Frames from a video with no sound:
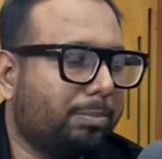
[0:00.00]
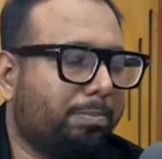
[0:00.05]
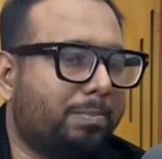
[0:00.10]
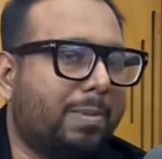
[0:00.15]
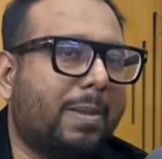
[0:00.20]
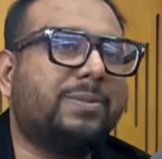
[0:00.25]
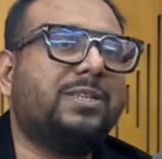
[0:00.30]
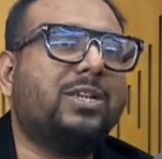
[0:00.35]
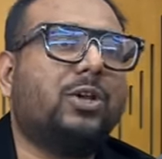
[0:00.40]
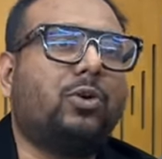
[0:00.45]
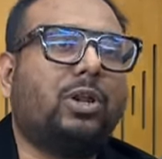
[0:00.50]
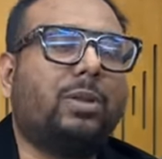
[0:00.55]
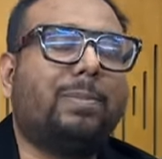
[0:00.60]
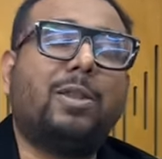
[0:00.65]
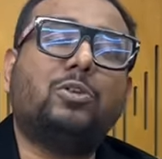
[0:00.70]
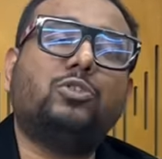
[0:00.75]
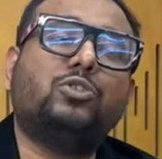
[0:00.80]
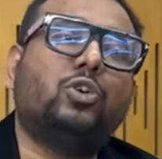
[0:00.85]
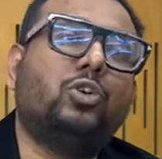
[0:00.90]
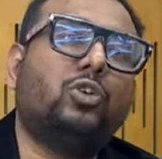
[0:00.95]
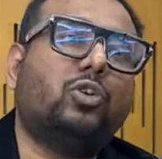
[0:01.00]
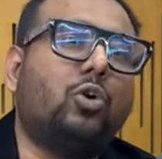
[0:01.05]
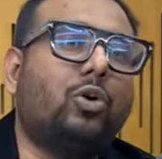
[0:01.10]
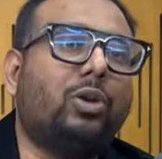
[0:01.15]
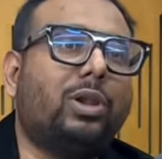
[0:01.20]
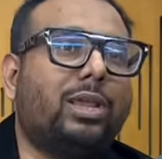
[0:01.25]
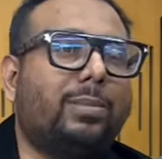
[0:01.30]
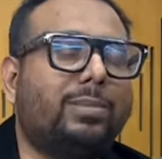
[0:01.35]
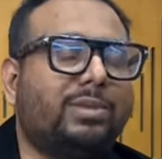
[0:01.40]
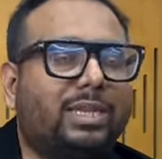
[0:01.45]
ব্যবসা করে মানুষ যখন
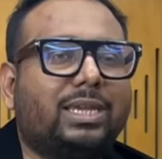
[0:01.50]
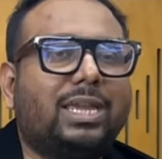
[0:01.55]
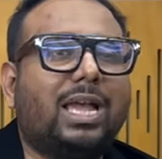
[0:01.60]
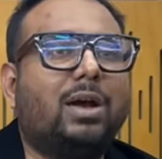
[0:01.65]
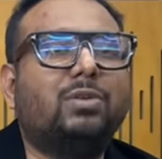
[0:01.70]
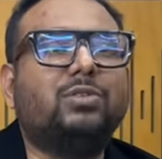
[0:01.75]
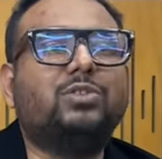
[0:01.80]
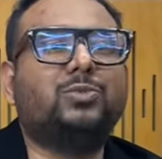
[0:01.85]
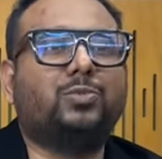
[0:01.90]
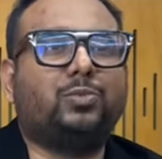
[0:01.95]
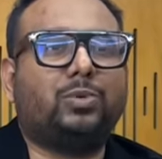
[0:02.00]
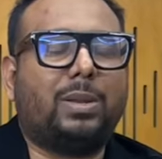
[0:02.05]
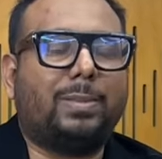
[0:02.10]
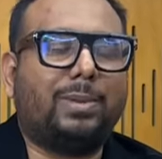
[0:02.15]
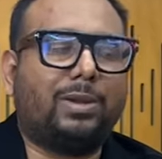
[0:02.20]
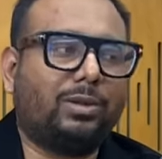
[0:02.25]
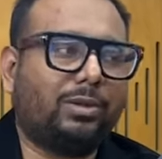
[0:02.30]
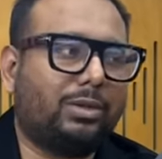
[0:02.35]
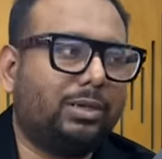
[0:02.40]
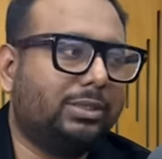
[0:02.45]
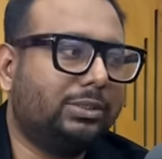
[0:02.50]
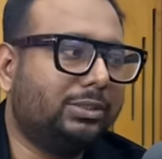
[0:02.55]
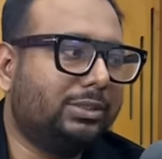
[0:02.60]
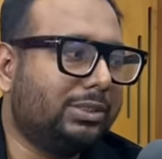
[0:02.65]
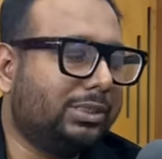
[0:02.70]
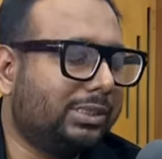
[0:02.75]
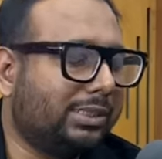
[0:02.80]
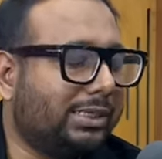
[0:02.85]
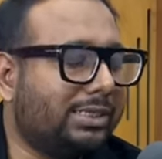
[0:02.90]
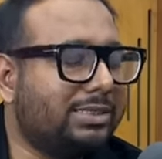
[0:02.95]
হলে আমি দেখি হাউসফুল আমার
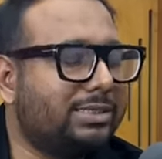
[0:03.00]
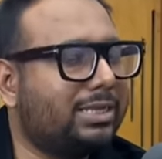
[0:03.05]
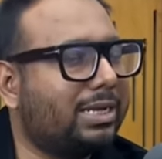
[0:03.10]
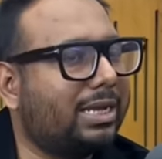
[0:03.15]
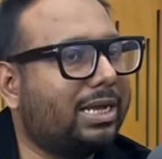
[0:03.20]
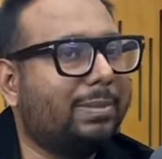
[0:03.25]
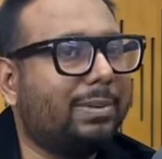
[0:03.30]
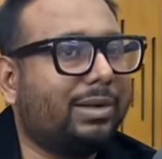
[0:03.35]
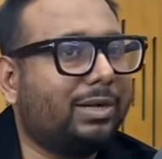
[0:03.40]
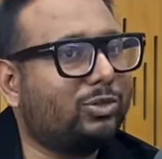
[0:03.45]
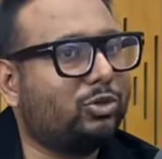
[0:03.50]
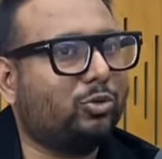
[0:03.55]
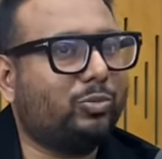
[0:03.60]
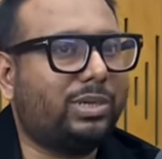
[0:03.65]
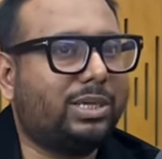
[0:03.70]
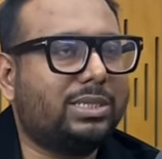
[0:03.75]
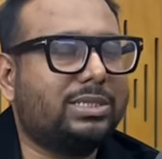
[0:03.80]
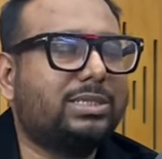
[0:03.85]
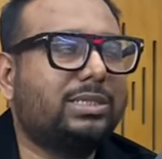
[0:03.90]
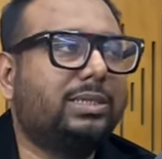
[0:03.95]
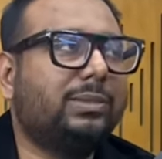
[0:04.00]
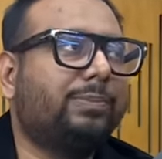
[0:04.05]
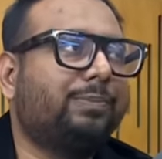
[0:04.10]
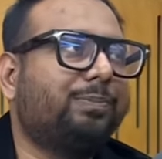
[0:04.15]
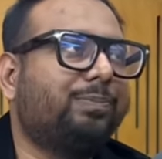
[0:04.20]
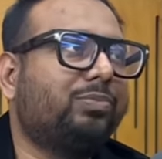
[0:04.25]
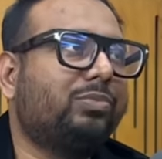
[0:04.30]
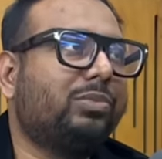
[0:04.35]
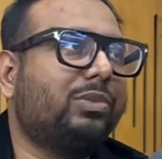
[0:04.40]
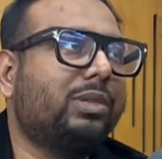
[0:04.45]
ইনস্টাগ্রামে একটা ছবি আছে
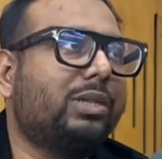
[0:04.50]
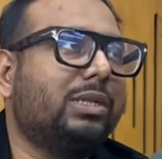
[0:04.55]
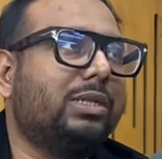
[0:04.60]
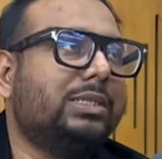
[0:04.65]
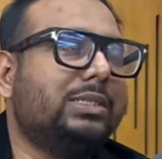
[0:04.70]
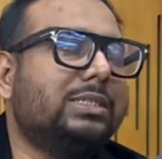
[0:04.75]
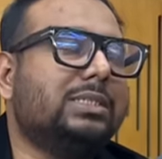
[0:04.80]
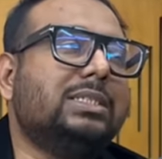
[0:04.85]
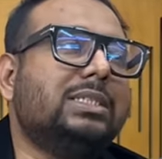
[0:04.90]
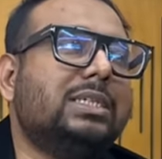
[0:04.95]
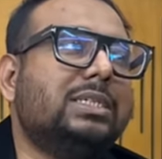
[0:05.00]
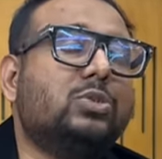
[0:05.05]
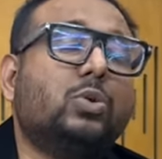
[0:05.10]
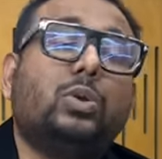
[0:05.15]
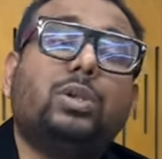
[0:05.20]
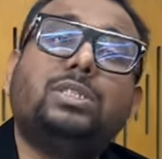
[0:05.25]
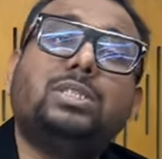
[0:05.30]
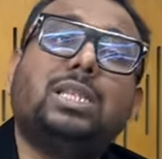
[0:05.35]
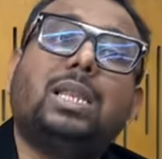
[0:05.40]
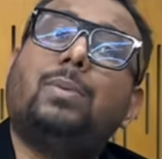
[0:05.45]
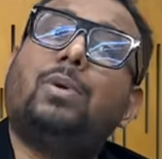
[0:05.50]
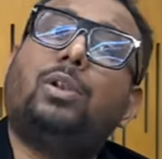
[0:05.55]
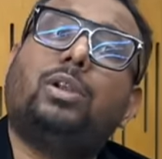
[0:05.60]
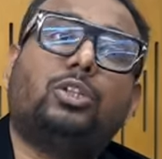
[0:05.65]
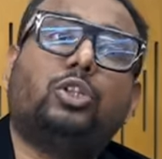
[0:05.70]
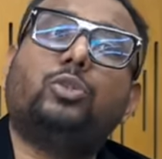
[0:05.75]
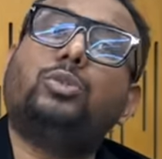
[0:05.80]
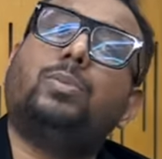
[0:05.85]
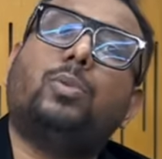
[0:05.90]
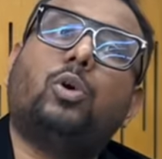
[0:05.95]
যে সনি সিনেমা হলটা
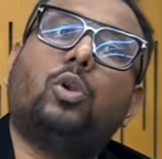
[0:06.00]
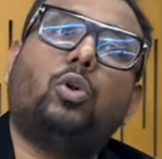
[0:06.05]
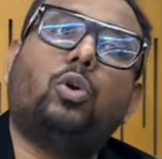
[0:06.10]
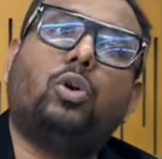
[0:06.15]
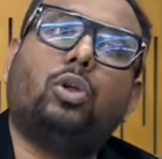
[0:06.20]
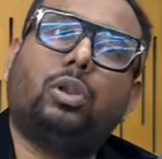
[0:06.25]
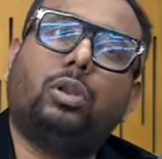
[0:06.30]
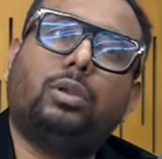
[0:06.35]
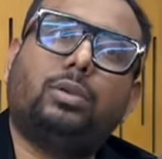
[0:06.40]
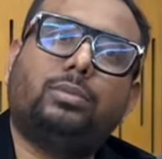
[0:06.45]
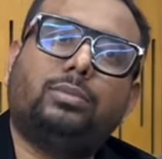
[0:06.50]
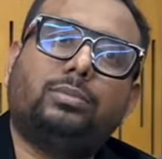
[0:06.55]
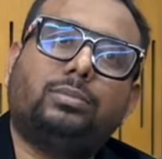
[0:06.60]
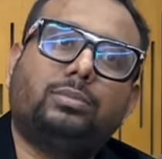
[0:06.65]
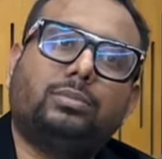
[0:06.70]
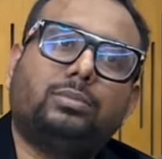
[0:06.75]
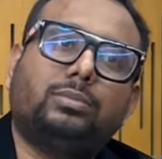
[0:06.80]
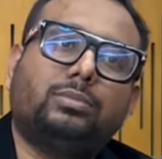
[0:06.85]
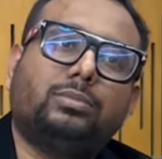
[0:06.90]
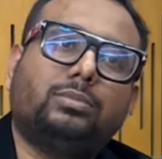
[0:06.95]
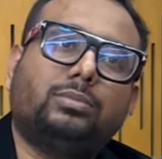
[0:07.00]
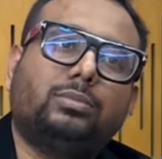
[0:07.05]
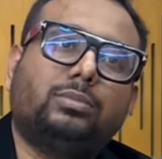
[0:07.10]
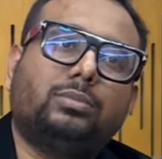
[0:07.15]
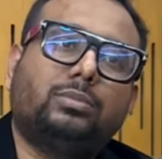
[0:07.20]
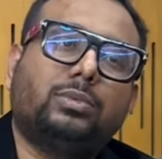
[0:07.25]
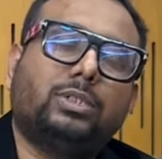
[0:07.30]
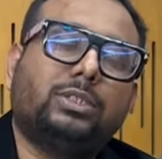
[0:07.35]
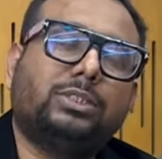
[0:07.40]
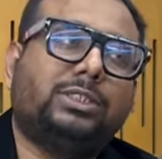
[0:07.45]
হচ্ছে বড় হল
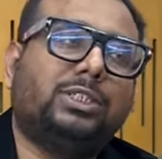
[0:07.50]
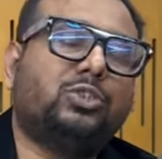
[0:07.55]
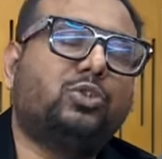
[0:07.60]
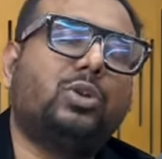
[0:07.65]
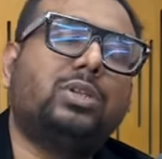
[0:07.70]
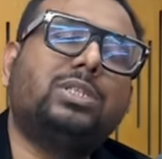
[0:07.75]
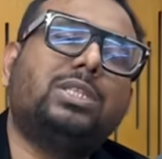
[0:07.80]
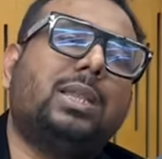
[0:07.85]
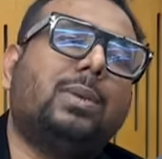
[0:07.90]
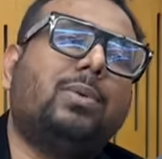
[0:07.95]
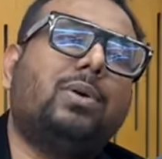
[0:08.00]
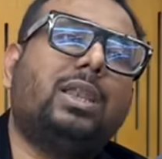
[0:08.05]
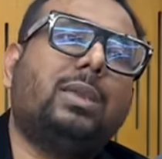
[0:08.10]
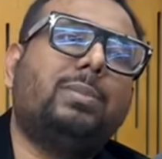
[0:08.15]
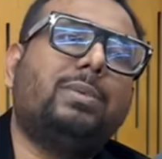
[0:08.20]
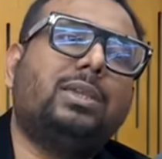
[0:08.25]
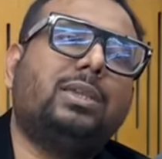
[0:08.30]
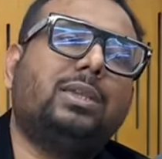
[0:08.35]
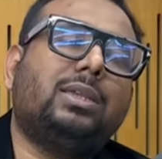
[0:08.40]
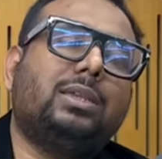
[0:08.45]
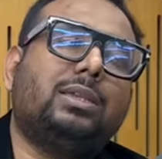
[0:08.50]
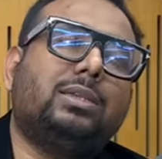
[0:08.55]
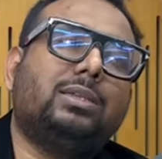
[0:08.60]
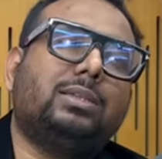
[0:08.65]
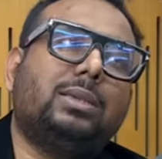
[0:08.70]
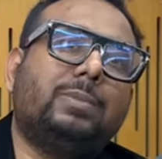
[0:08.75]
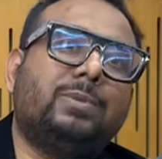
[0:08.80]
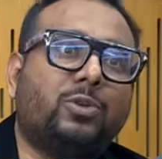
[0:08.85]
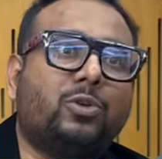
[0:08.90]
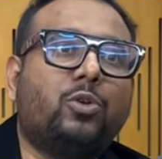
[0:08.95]
সনি সিনেমা হলে আমি
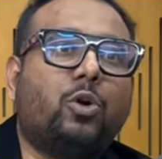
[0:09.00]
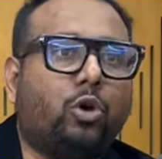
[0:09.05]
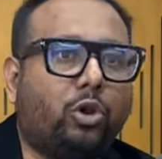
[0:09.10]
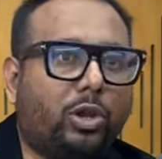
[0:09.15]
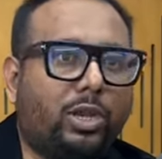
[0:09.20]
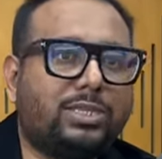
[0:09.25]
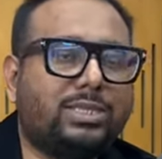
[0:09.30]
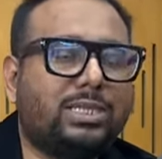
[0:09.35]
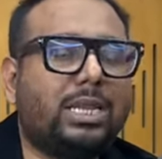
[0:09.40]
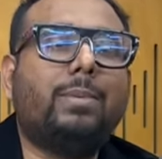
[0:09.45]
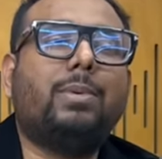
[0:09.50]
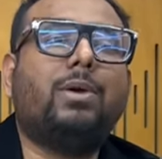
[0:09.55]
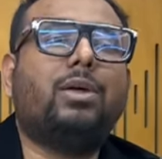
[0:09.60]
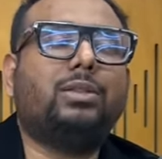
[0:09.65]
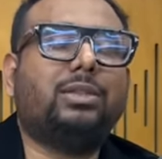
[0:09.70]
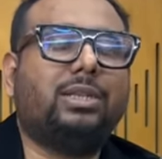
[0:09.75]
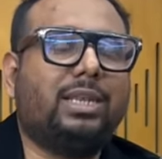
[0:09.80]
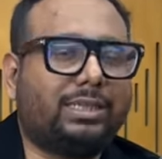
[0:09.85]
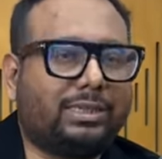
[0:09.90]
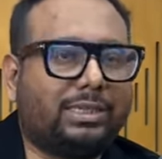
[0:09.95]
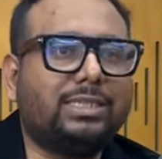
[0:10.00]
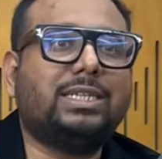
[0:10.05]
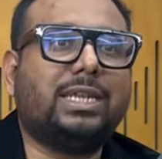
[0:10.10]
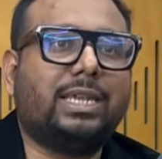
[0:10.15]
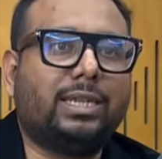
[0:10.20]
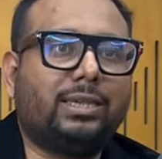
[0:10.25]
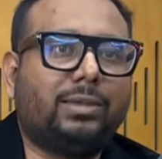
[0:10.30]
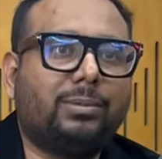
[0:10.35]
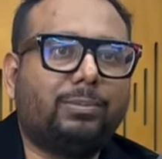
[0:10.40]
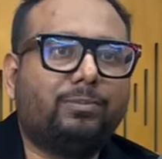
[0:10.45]
আমি যখন হলে সিনেমা দেখতে
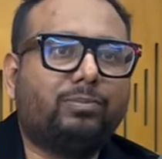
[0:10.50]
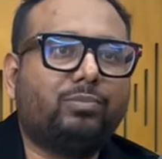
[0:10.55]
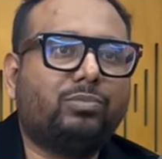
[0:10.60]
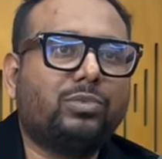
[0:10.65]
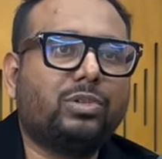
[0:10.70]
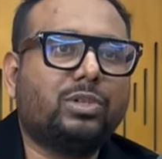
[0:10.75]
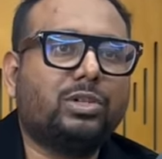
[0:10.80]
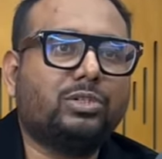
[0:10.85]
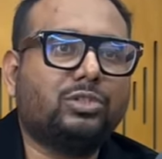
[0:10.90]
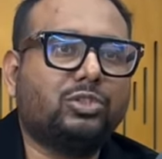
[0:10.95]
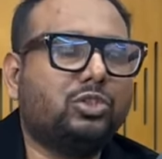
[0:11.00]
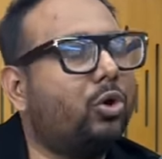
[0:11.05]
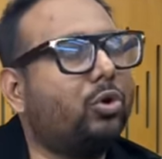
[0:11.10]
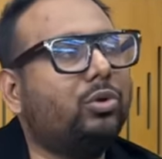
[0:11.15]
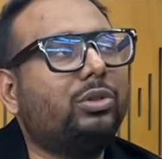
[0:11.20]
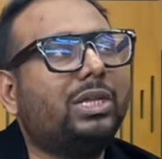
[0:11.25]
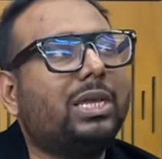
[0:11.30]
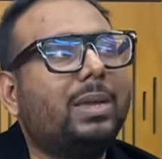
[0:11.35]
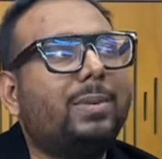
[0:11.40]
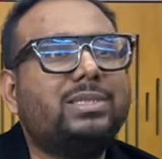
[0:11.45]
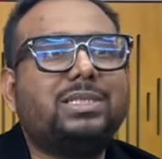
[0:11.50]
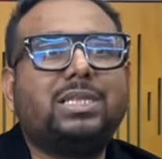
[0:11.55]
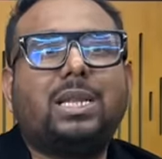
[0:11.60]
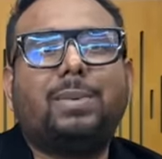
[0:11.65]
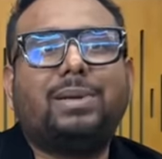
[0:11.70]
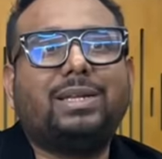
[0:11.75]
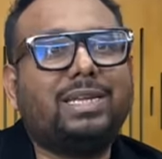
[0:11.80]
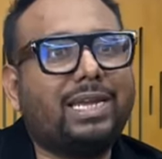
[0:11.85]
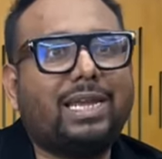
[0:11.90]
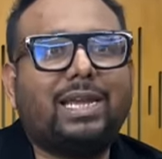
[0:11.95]
যাই যখন থেকে আমার
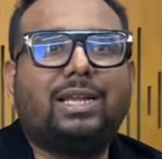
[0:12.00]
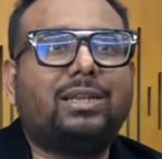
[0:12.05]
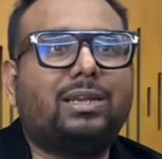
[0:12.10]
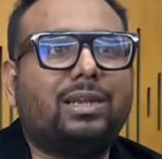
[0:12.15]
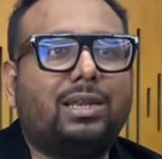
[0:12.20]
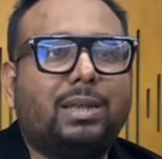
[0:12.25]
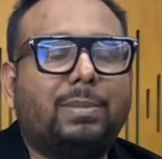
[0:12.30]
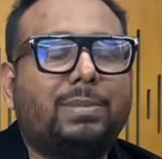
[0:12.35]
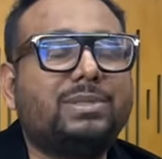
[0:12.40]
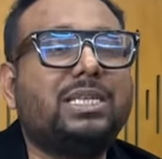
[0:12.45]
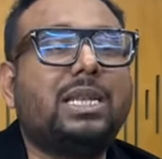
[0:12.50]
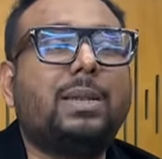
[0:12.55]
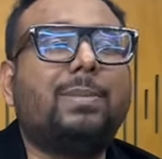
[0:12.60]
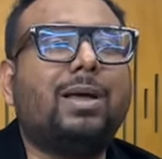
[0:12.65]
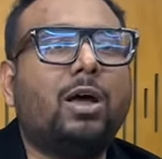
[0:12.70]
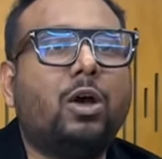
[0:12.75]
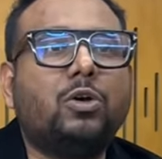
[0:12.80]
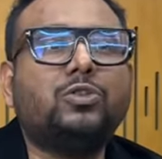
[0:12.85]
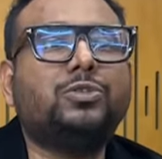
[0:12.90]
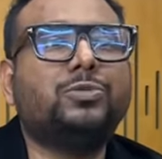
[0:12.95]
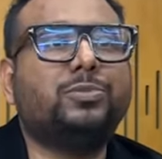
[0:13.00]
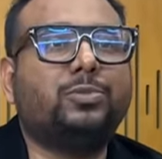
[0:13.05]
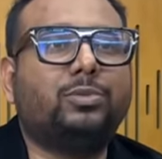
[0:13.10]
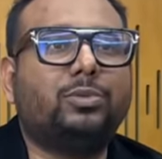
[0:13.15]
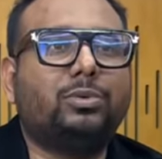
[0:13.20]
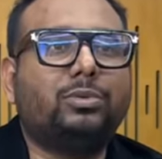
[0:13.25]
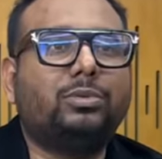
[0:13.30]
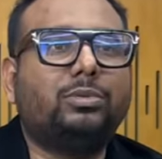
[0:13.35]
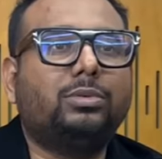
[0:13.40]
সিনেমার টিকিট নাই আমার সিনেমা হাউসফুল